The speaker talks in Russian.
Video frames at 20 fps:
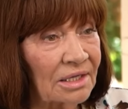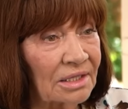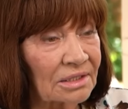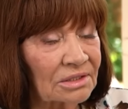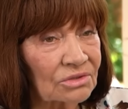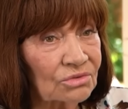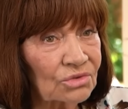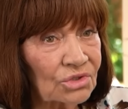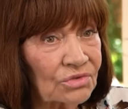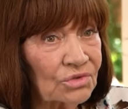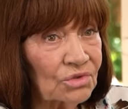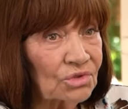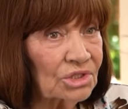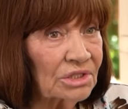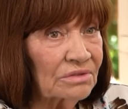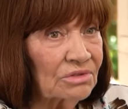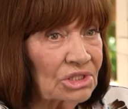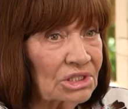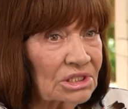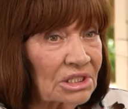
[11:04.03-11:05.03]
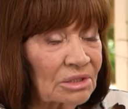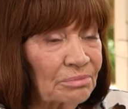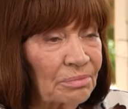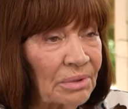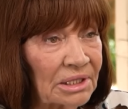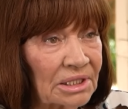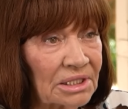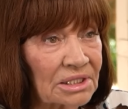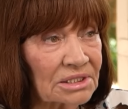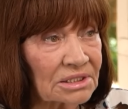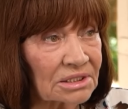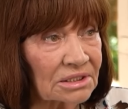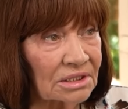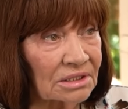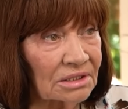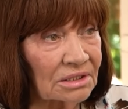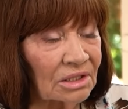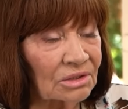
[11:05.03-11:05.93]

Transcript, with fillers: Это уже все зависит от политики,